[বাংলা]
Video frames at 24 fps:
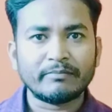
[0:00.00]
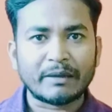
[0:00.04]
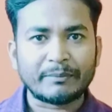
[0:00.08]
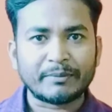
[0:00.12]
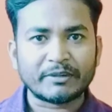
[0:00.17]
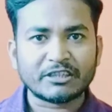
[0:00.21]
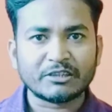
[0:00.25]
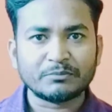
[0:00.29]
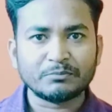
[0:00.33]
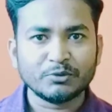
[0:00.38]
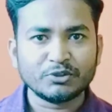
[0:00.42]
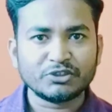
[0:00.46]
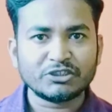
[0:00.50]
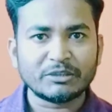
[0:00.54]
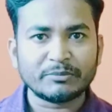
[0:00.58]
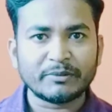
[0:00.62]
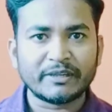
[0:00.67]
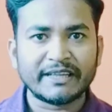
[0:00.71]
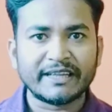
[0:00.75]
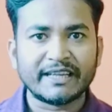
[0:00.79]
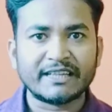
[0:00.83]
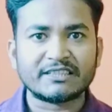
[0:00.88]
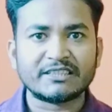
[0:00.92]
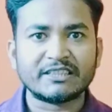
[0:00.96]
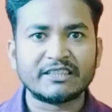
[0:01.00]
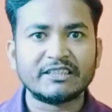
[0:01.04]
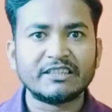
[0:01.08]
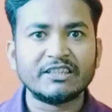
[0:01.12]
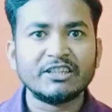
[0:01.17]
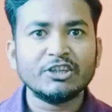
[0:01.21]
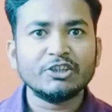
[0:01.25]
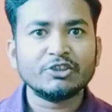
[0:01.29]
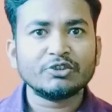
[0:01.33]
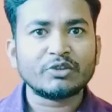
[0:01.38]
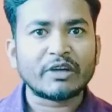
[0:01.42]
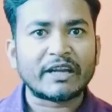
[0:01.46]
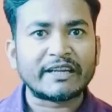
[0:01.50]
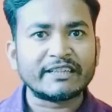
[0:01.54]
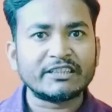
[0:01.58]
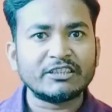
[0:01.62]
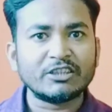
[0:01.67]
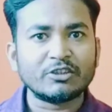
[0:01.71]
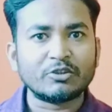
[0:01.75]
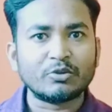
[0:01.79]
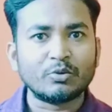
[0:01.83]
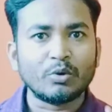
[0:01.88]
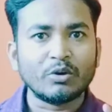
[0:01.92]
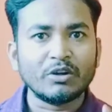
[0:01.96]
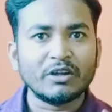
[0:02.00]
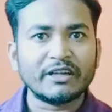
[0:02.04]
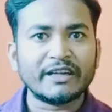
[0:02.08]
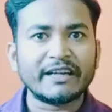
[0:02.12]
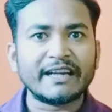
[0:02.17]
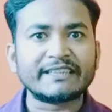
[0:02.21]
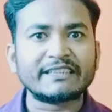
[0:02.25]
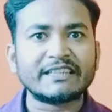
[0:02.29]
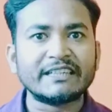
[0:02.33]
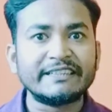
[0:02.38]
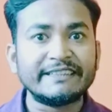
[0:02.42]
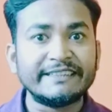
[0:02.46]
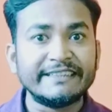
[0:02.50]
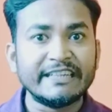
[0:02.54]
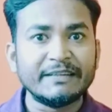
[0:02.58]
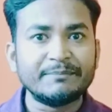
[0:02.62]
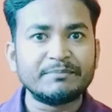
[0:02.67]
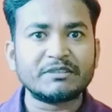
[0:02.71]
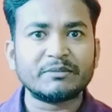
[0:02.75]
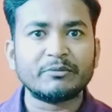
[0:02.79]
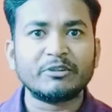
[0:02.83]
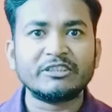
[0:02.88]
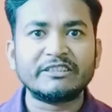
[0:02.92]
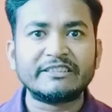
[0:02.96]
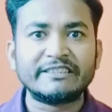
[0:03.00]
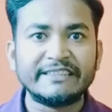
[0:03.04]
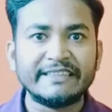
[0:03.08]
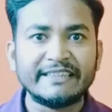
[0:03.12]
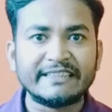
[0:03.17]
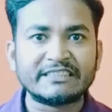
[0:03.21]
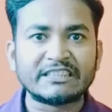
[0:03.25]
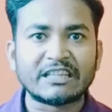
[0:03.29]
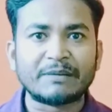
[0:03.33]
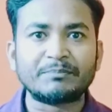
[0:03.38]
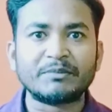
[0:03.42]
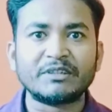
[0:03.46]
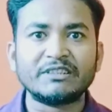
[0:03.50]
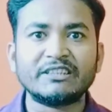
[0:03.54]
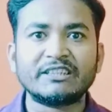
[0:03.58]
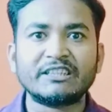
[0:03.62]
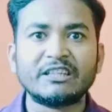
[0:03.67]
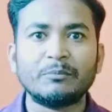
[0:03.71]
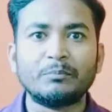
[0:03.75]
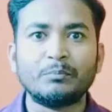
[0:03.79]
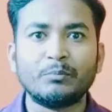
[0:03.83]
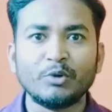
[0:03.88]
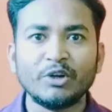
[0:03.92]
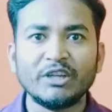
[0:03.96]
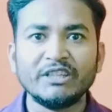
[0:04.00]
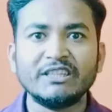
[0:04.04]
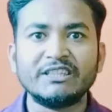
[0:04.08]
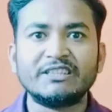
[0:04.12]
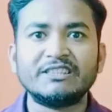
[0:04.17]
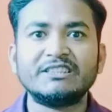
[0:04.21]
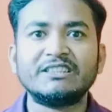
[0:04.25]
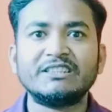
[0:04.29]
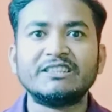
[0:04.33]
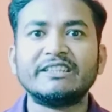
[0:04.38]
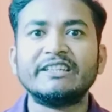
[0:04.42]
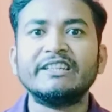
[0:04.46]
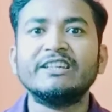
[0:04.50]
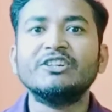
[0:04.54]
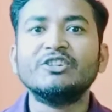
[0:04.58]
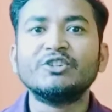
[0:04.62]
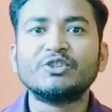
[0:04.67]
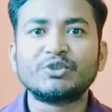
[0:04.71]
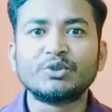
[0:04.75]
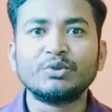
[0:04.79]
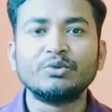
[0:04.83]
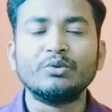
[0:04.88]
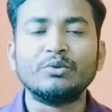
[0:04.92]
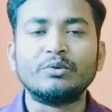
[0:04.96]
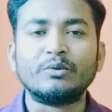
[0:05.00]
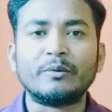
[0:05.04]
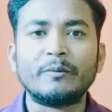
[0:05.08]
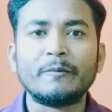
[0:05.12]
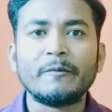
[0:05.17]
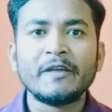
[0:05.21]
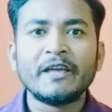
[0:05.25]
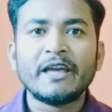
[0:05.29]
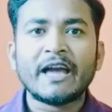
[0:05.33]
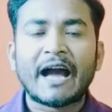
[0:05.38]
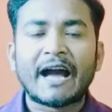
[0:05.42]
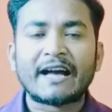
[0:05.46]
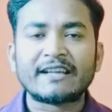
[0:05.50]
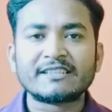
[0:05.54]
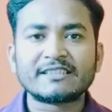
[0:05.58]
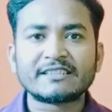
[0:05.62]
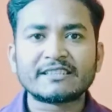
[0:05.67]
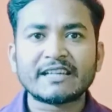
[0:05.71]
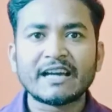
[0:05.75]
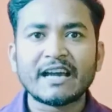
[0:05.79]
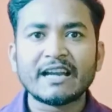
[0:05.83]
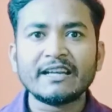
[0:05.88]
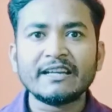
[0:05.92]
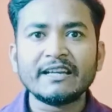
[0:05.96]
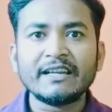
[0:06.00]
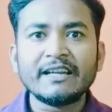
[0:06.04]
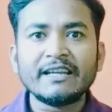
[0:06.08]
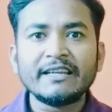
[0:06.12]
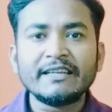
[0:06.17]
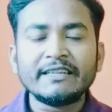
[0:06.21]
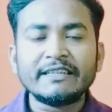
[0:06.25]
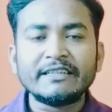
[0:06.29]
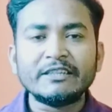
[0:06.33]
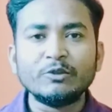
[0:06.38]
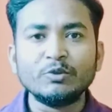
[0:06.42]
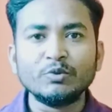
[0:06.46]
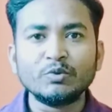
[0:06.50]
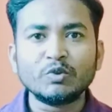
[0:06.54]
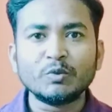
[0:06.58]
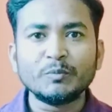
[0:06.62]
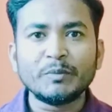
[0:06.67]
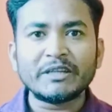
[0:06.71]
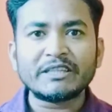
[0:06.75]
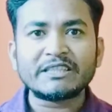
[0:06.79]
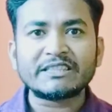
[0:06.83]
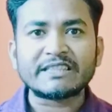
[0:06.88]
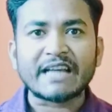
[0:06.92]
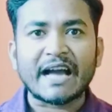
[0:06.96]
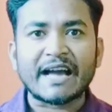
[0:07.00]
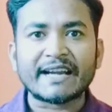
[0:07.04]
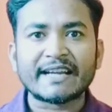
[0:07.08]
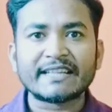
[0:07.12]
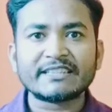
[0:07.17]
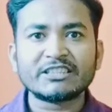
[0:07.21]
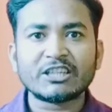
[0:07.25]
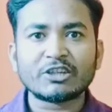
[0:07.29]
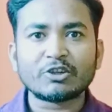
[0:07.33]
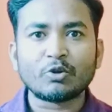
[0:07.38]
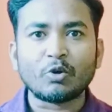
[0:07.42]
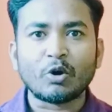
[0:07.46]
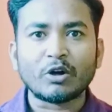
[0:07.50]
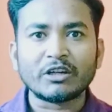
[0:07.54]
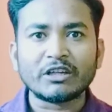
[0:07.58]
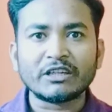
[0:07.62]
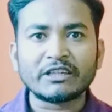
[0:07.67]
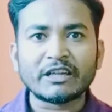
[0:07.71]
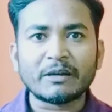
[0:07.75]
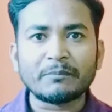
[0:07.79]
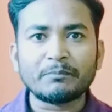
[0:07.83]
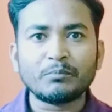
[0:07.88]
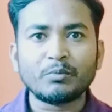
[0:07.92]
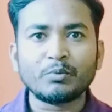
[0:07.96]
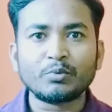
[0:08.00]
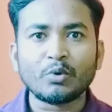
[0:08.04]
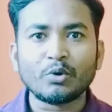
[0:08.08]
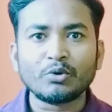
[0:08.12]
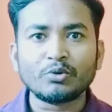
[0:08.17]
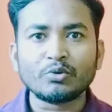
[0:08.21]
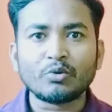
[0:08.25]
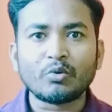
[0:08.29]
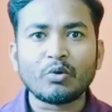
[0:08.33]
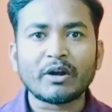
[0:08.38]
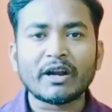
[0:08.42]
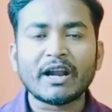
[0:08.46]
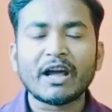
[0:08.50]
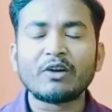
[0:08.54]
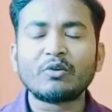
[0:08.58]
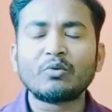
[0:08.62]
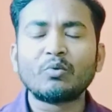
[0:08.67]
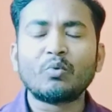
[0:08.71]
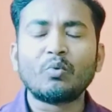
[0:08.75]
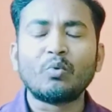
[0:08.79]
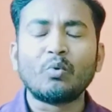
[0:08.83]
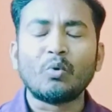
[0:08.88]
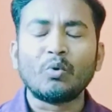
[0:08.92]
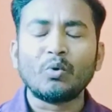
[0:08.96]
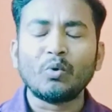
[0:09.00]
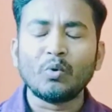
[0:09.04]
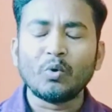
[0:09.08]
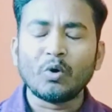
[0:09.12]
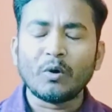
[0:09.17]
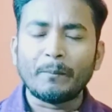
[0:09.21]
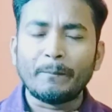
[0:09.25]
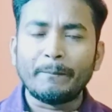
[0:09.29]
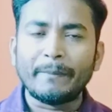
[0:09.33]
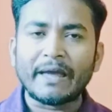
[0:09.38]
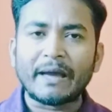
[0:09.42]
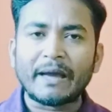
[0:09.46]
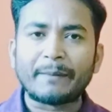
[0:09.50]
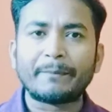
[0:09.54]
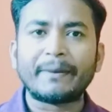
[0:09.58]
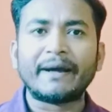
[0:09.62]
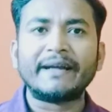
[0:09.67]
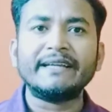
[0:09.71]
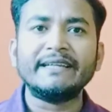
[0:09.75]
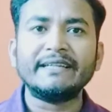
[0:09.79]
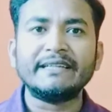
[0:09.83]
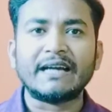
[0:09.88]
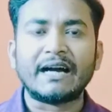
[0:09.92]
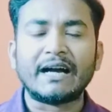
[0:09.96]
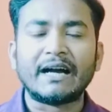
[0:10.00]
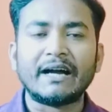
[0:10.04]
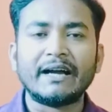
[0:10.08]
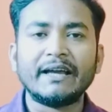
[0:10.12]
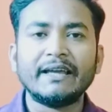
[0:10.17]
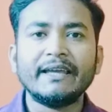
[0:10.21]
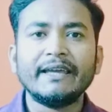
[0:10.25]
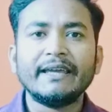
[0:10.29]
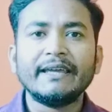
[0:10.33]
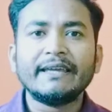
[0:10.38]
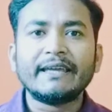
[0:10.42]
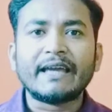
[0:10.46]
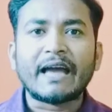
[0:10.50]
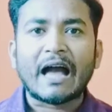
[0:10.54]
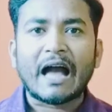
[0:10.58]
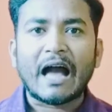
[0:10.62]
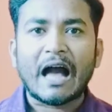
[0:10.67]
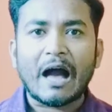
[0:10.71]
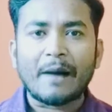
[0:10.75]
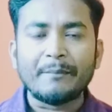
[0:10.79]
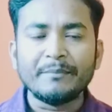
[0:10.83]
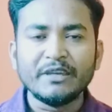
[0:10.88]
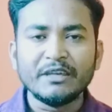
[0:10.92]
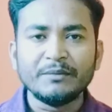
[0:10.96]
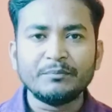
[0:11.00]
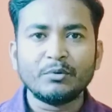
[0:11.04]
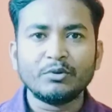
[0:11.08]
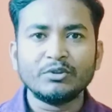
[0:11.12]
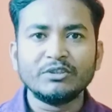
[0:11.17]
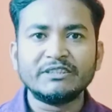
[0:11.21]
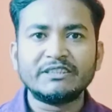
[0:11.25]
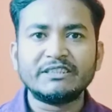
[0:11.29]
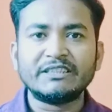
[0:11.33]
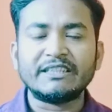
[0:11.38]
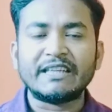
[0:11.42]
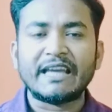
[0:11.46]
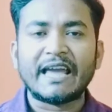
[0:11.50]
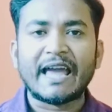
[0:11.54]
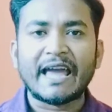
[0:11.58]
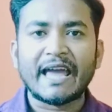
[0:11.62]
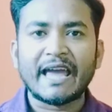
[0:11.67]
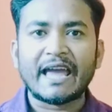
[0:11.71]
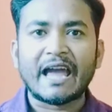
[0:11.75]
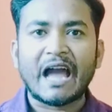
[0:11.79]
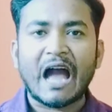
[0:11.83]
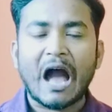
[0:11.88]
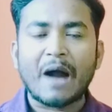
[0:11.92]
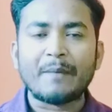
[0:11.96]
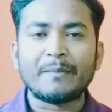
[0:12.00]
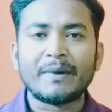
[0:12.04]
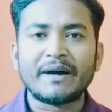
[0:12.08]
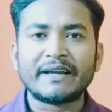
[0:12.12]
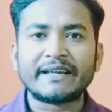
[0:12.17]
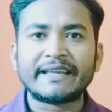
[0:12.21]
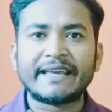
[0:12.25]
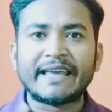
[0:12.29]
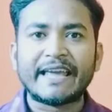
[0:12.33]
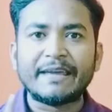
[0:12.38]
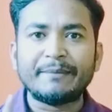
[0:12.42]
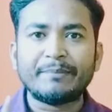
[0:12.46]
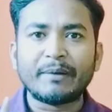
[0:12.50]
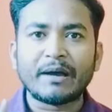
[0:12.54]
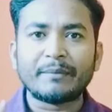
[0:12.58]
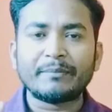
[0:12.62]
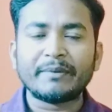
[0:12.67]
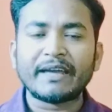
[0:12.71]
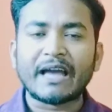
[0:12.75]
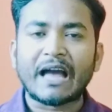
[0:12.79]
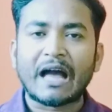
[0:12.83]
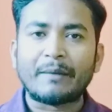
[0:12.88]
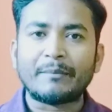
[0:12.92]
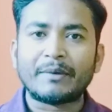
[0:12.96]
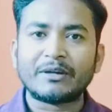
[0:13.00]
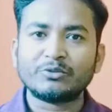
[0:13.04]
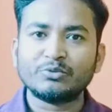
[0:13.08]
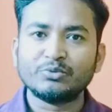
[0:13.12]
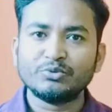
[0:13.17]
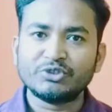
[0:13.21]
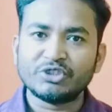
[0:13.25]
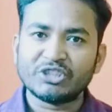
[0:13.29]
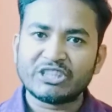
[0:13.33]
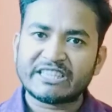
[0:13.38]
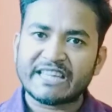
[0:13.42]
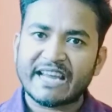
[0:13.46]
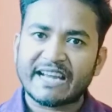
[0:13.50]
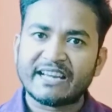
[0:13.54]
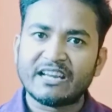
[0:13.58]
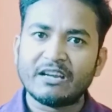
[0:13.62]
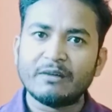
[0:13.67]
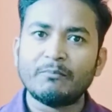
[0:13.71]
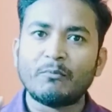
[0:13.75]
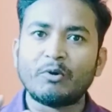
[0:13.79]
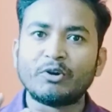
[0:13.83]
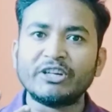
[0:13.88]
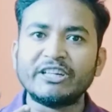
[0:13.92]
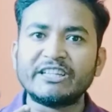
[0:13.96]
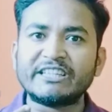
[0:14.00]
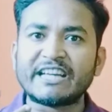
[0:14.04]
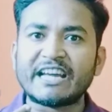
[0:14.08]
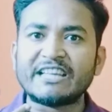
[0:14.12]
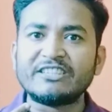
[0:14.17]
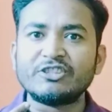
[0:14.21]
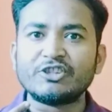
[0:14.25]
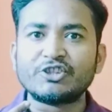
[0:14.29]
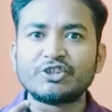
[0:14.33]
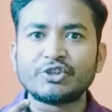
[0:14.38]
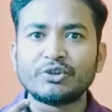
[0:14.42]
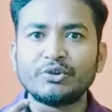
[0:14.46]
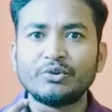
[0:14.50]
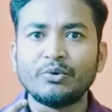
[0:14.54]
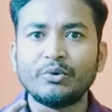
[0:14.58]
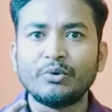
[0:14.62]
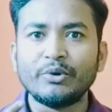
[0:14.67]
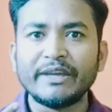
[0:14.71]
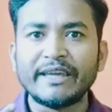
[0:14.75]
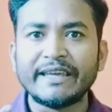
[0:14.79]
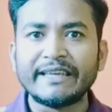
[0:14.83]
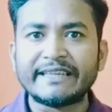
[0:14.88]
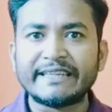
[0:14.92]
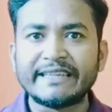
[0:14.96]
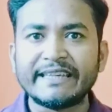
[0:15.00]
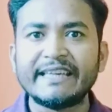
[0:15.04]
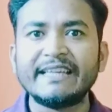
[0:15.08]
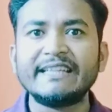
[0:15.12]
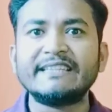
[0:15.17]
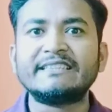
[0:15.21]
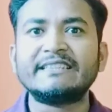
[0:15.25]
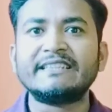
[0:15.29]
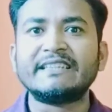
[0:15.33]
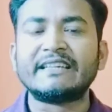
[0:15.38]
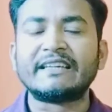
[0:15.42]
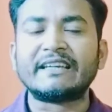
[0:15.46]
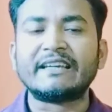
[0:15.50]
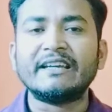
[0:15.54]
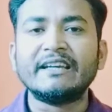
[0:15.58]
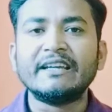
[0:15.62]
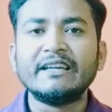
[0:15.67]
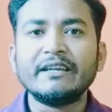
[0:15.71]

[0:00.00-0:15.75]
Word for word: ব্যাপারটা বুঝতে পেরে গেছেন তো আরেকটি গোল্ডেন একটা টিপস এবং ট্রিক্স আপনাদেরকে বলে দিচ্ছি শুনুন আজকাল ইউটিউবে চার হাজার ঘন্টা পূরণ করা কোনো ব্যাপারই না আমি বলছি হ্যাঁ আমার এইভাবে আমার দুটো চ্যানেল মনিটাইজেশন হয়ে গিয়েছে